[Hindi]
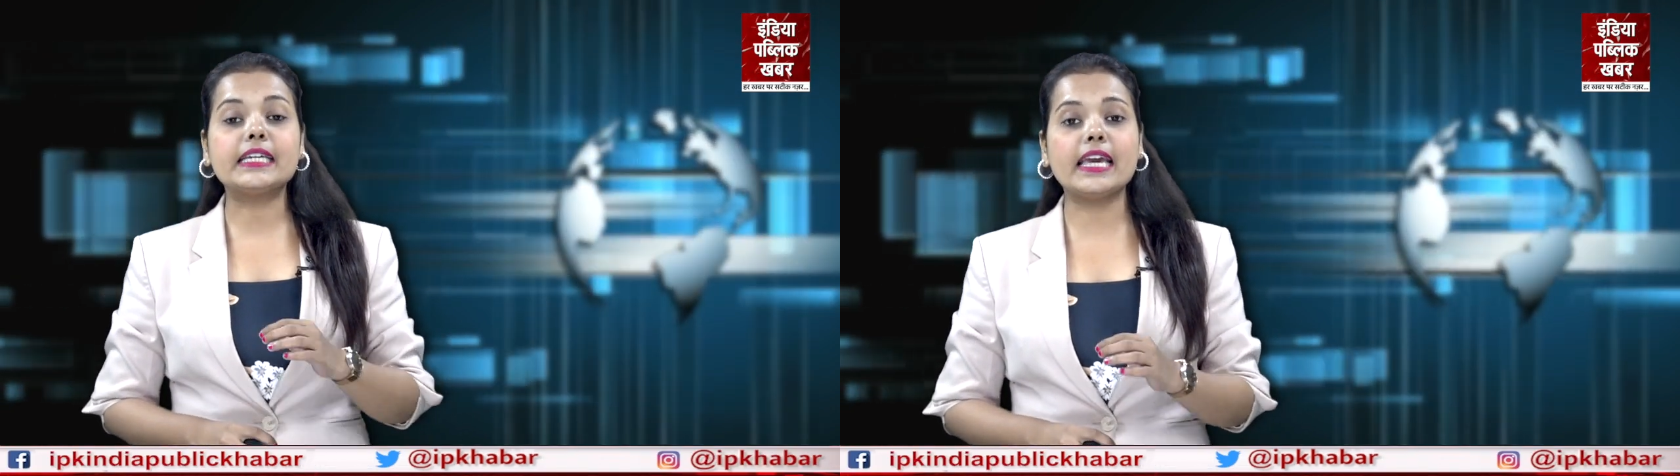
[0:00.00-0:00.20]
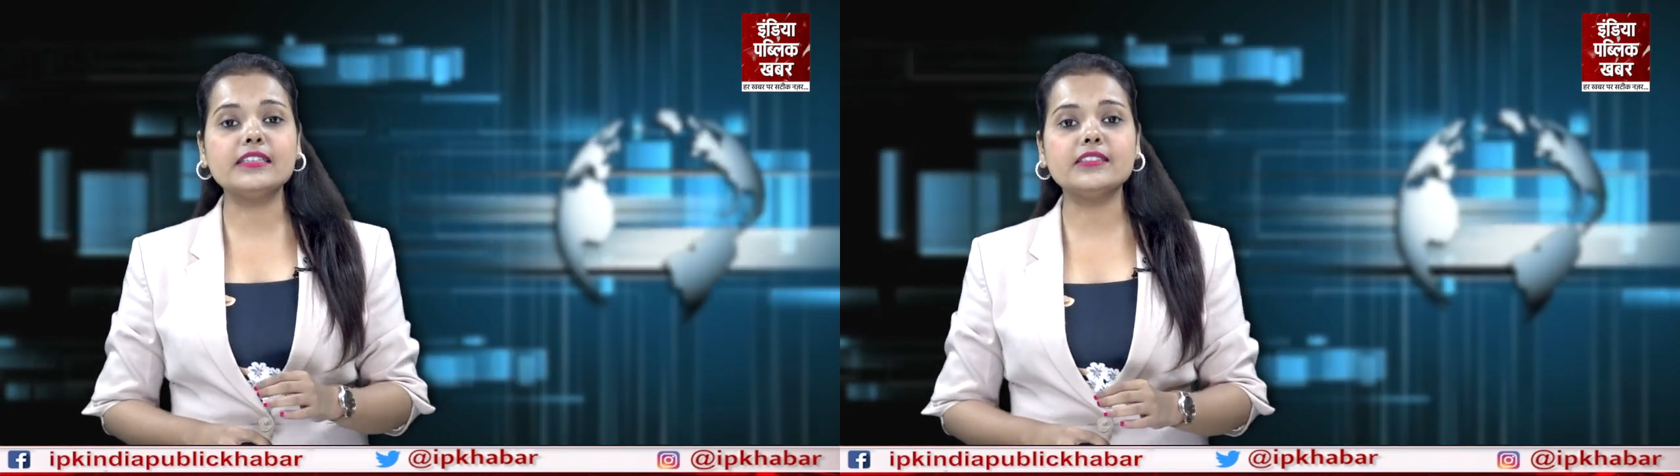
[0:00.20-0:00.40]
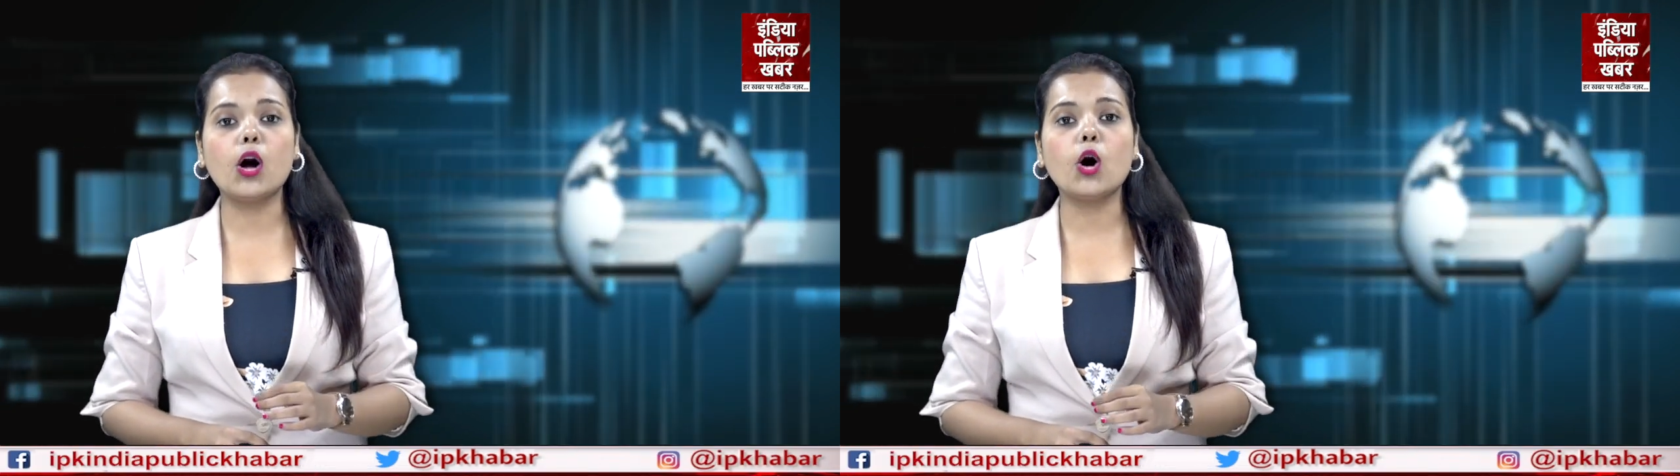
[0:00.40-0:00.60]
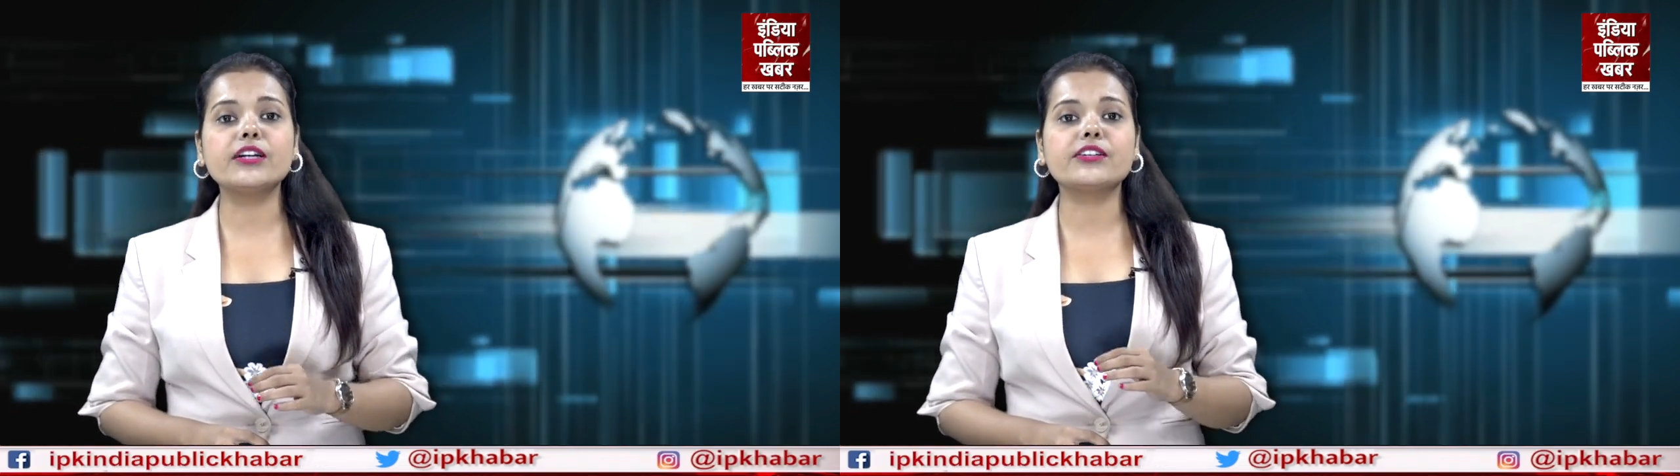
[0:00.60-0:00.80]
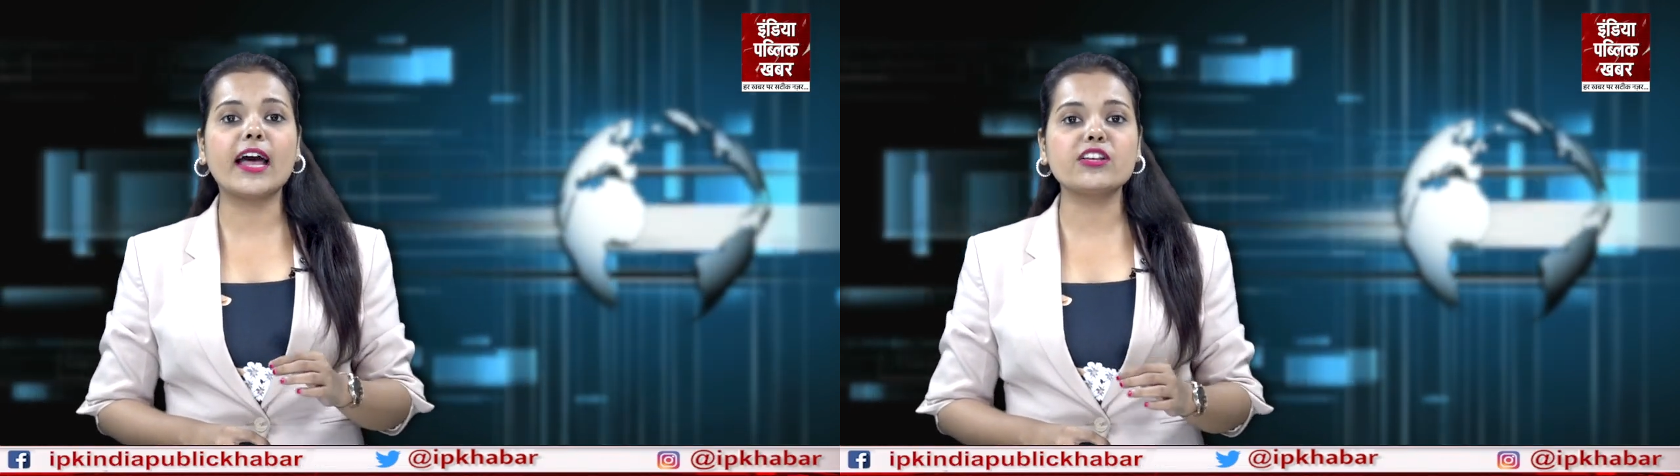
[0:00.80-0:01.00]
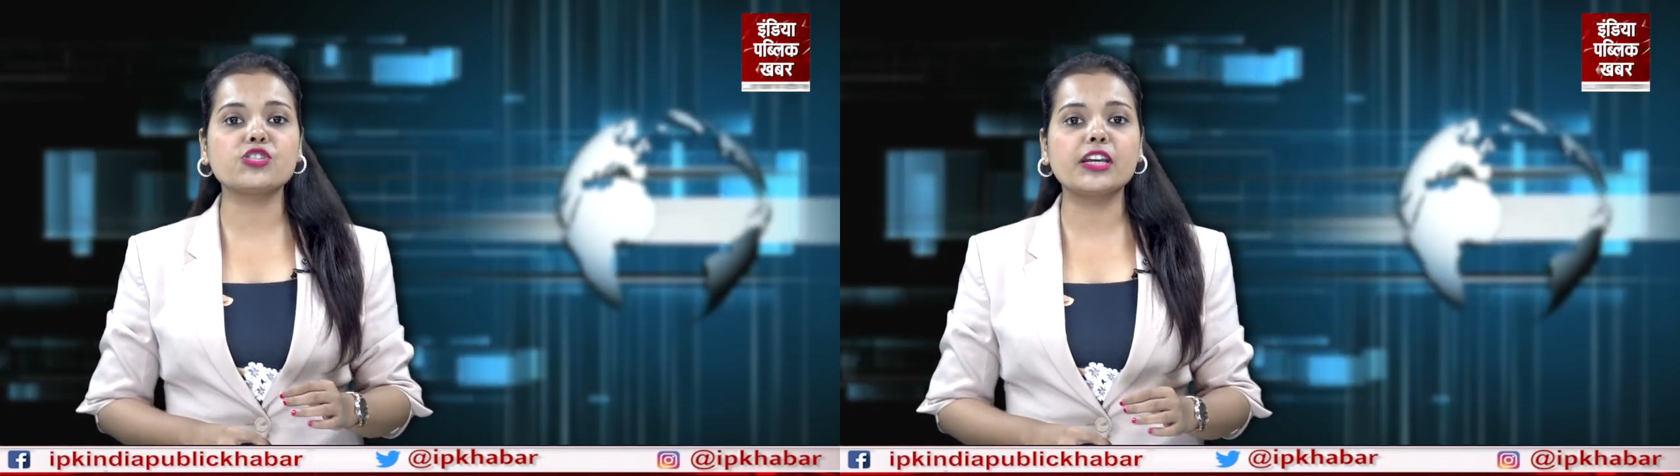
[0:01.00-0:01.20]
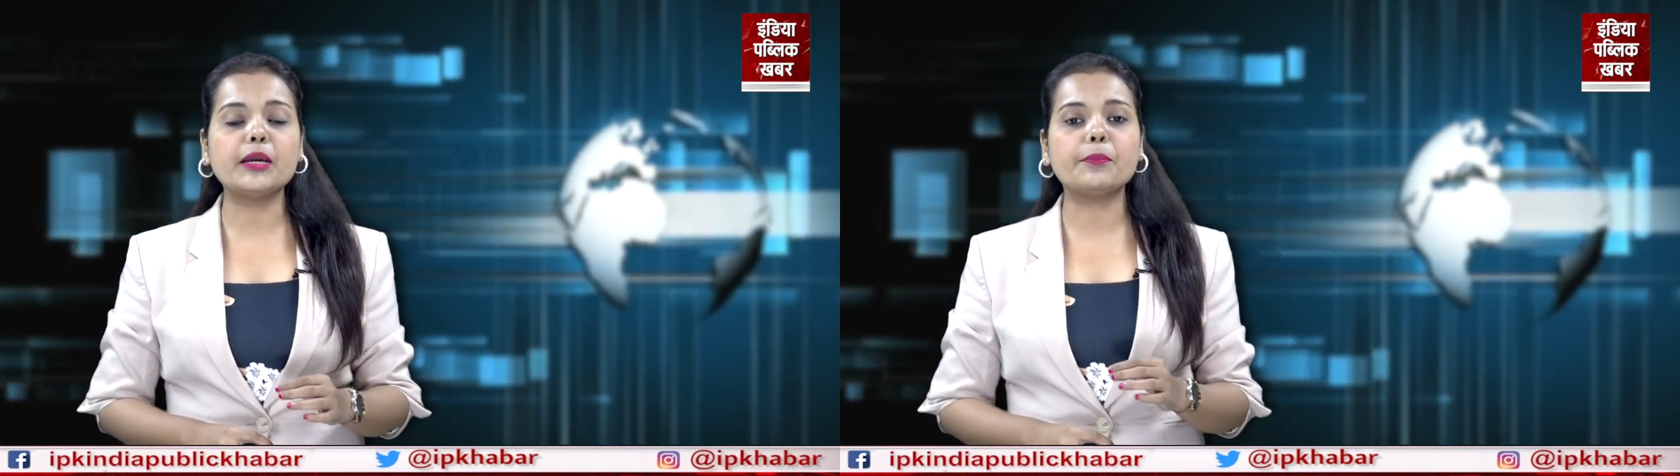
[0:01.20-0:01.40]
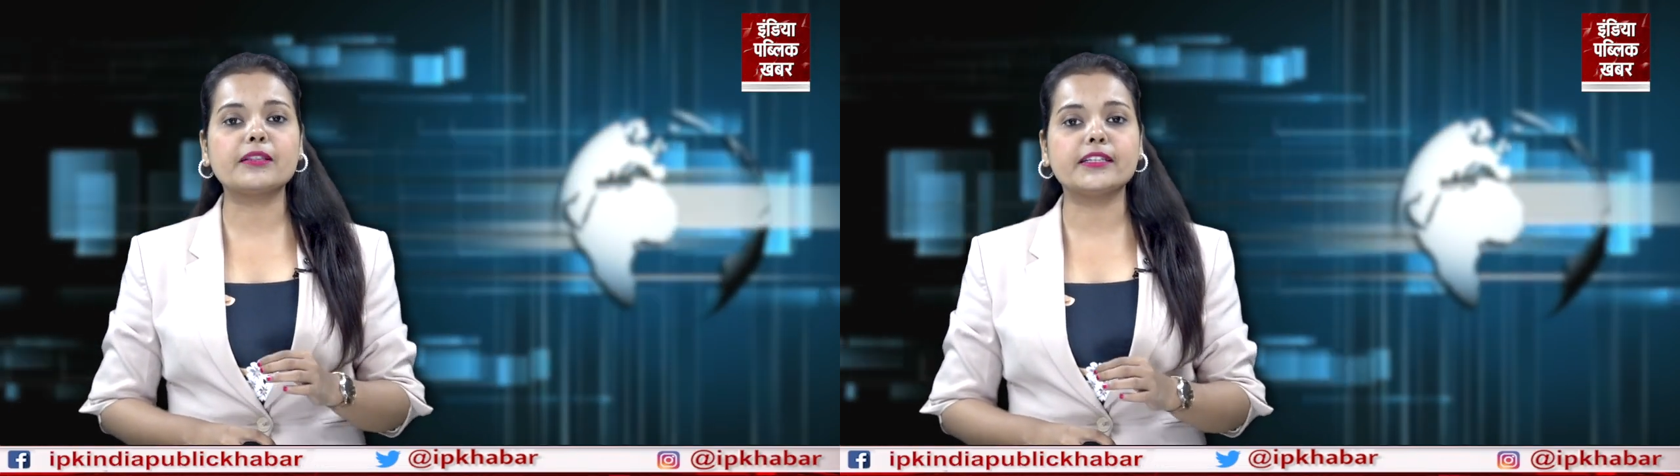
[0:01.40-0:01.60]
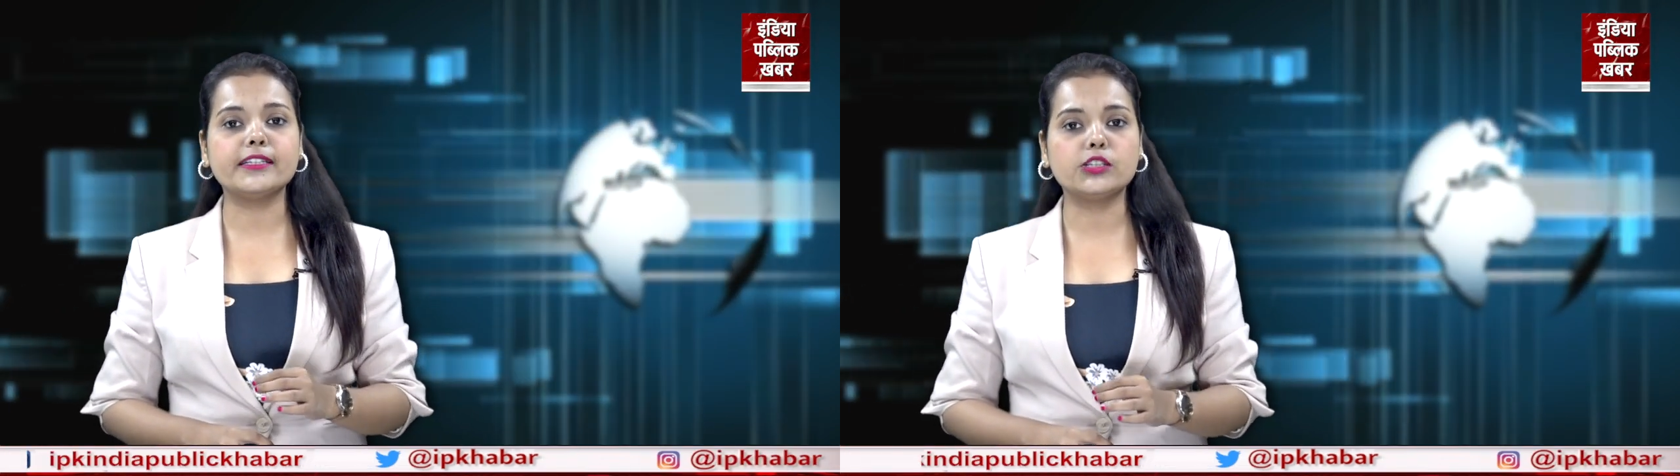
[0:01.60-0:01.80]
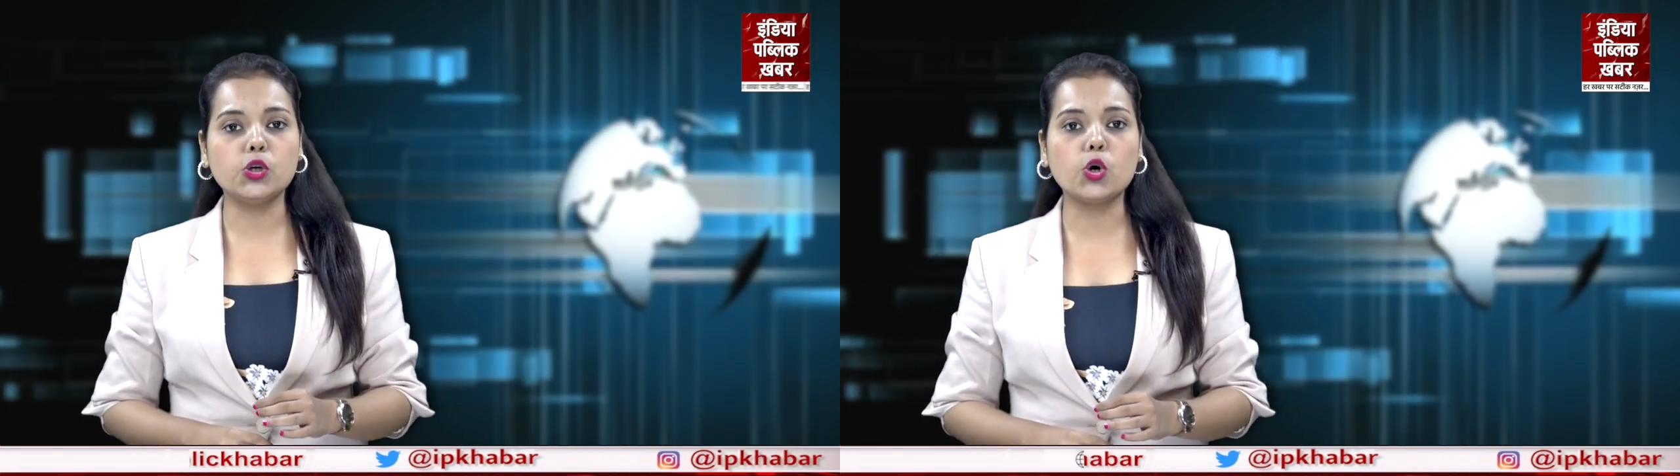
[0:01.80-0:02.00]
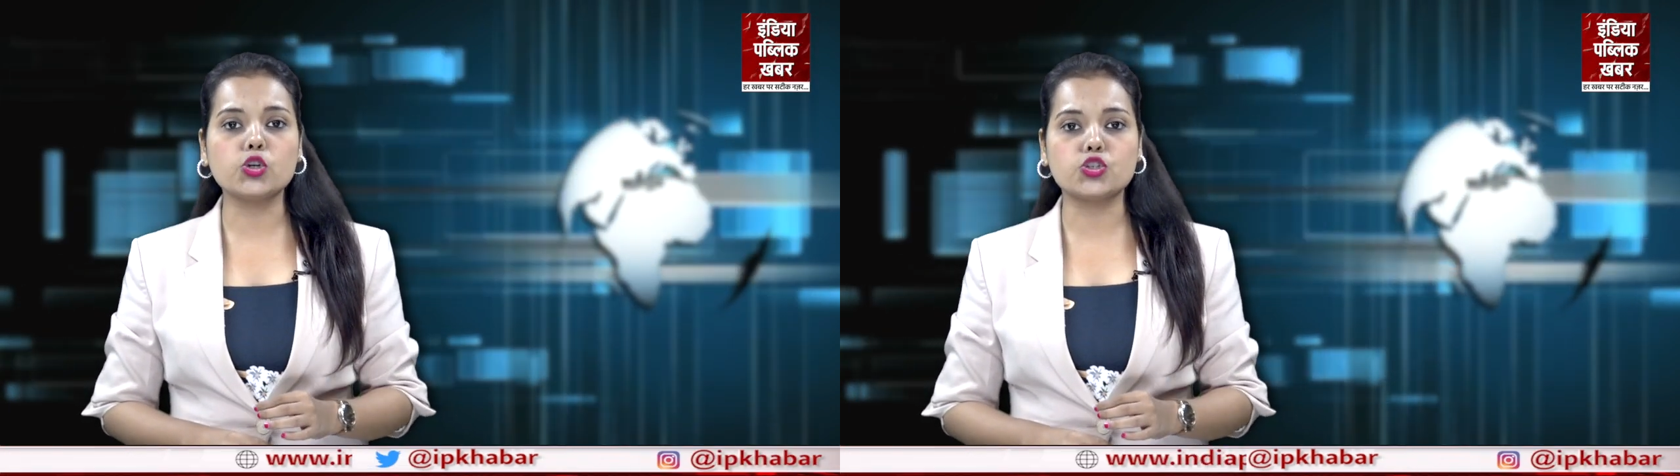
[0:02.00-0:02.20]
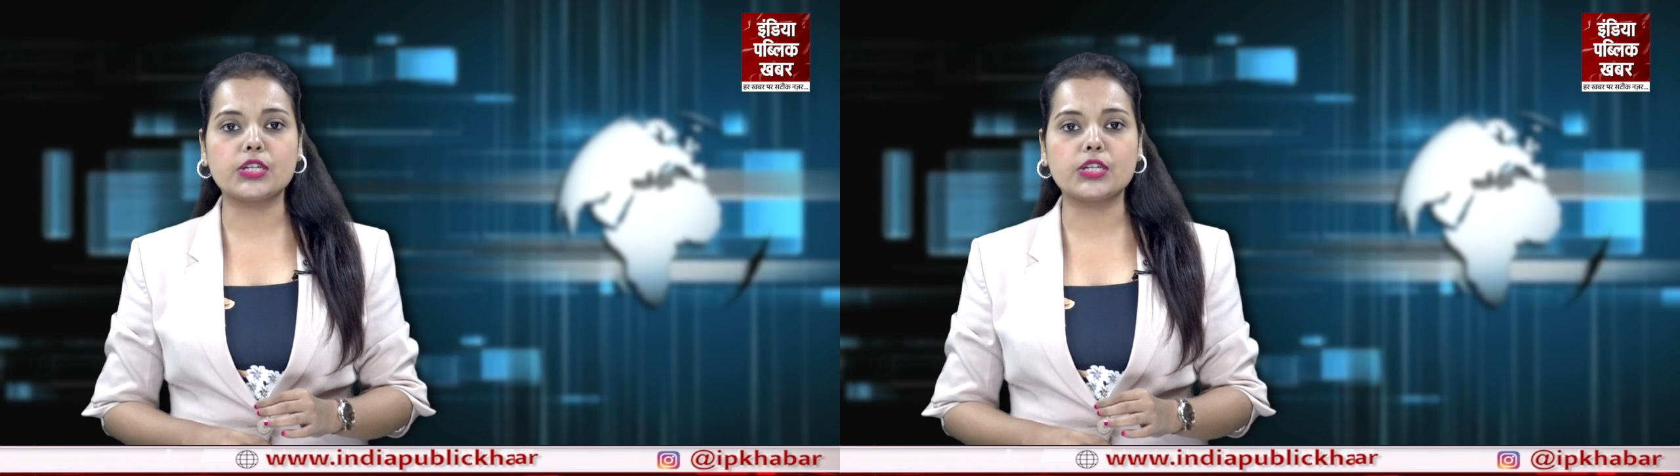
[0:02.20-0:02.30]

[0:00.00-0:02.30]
केंद्र और राज्य के प्रतिनिधियों को